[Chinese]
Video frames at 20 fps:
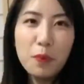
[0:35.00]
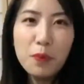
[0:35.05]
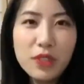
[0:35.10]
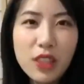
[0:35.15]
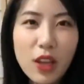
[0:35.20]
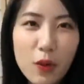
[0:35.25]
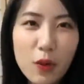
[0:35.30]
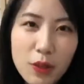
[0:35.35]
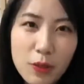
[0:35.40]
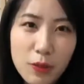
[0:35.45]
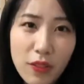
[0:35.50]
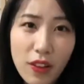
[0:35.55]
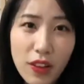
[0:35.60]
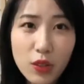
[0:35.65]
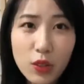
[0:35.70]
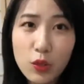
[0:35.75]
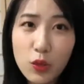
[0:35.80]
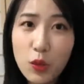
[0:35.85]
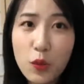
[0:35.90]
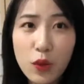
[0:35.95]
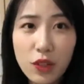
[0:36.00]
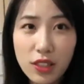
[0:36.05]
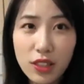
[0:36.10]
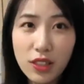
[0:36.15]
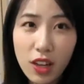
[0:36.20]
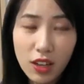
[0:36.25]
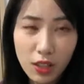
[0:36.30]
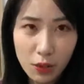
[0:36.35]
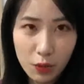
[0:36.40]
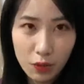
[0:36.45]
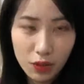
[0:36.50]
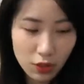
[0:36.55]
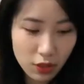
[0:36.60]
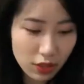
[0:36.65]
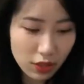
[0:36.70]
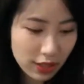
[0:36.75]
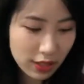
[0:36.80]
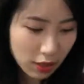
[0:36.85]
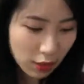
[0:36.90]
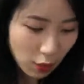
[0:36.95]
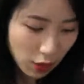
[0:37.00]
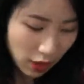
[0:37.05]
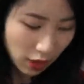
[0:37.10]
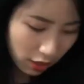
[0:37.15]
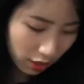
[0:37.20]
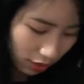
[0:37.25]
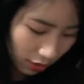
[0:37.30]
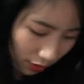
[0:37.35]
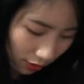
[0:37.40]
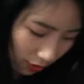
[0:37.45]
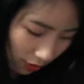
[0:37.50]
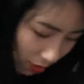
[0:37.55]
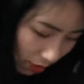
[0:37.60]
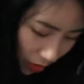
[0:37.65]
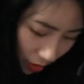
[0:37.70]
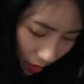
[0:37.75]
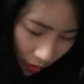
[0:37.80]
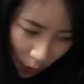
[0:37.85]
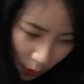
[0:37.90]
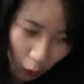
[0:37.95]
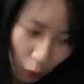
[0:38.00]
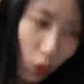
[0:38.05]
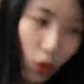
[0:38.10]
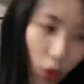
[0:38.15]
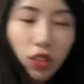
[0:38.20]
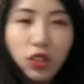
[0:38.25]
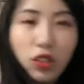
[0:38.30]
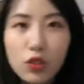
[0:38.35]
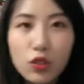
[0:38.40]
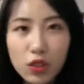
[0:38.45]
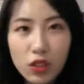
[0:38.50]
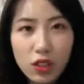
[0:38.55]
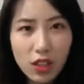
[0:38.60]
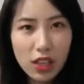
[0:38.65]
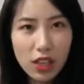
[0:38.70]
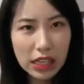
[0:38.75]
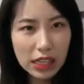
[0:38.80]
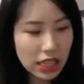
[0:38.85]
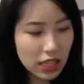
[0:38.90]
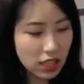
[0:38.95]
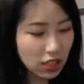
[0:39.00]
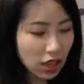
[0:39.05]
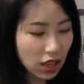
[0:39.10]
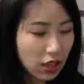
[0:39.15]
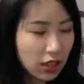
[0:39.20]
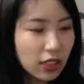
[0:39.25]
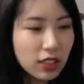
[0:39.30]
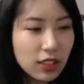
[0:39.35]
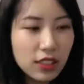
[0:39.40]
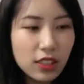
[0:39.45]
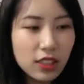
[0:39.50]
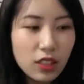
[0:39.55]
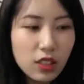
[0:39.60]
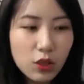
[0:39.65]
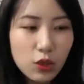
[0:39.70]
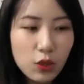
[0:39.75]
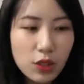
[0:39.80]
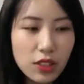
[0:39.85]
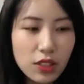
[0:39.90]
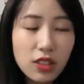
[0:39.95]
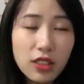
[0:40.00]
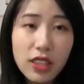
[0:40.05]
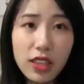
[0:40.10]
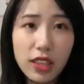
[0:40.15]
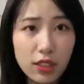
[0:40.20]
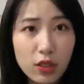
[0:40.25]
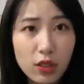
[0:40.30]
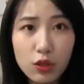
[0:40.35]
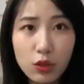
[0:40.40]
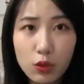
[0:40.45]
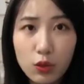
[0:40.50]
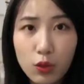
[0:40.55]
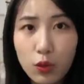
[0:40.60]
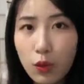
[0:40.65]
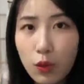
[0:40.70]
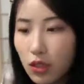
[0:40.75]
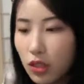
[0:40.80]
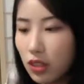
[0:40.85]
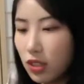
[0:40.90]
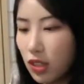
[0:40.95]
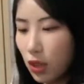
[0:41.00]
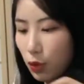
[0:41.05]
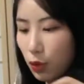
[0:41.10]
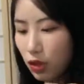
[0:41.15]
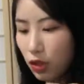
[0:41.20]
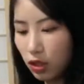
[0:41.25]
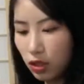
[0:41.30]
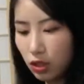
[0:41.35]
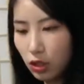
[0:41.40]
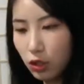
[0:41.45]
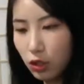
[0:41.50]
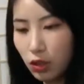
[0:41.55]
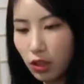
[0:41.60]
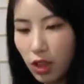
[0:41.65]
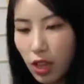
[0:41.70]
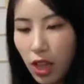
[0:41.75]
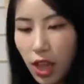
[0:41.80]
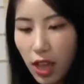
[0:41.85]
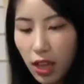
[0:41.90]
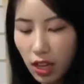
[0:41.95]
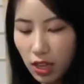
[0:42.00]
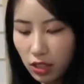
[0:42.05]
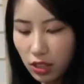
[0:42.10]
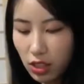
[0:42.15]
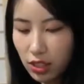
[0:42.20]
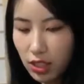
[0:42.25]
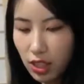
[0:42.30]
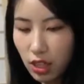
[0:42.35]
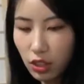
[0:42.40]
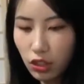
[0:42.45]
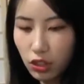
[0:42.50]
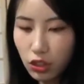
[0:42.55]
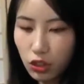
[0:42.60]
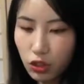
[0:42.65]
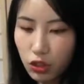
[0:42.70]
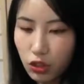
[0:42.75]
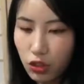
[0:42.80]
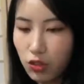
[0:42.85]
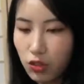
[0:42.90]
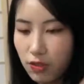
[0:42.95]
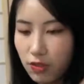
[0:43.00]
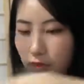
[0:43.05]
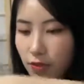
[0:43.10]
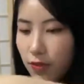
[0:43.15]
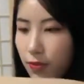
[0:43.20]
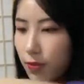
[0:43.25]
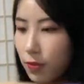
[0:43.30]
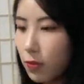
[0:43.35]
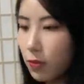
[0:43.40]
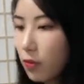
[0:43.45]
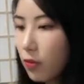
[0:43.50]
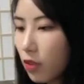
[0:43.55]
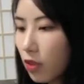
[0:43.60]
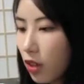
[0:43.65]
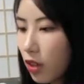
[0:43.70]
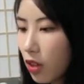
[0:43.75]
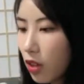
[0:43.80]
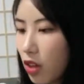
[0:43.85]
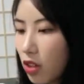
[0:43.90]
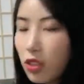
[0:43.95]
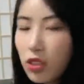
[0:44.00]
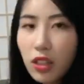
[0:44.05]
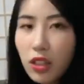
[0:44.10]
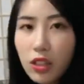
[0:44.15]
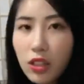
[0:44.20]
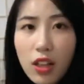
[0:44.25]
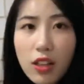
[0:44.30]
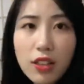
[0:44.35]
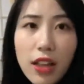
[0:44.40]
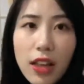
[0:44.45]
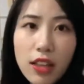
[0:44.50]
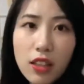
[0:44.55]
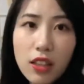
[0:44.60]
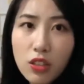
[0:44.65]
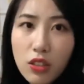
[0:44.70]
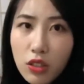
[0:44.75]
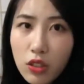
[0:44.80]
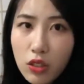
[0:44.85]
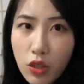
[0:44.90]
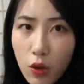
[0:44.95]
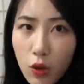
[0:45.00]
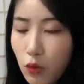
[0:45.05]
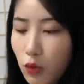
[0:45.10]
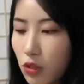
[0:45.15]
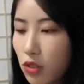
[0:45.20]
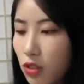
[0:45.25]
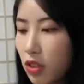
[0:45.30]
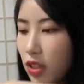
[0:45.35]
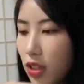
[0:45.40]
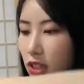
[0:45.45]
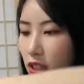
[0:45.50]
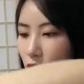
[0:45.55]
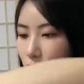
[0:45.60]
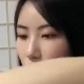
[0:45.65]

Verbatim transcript: 不知道为什么，反正就中国这套理论就很奇怪，魔咒。但是好像其实全世界也就只有中国人在多喝热水。哎，这一箱也是纸，这刚才的是抽纸，这一